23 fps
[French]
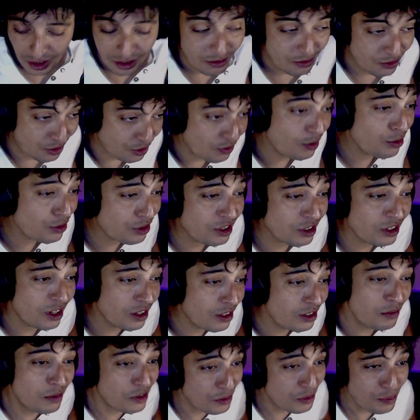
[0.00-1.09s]
C'est vraiment ce qu'il a
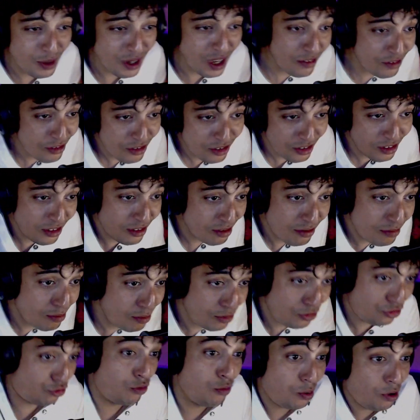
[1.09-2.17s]
dit, mais c'est pas grave, moi
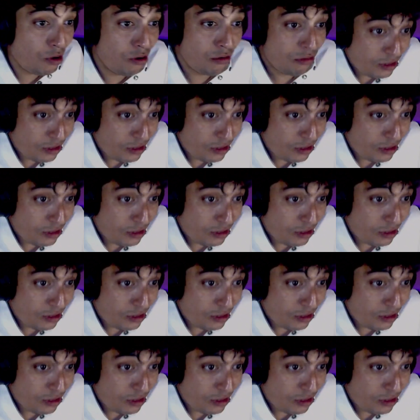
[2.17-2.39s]
je comprends.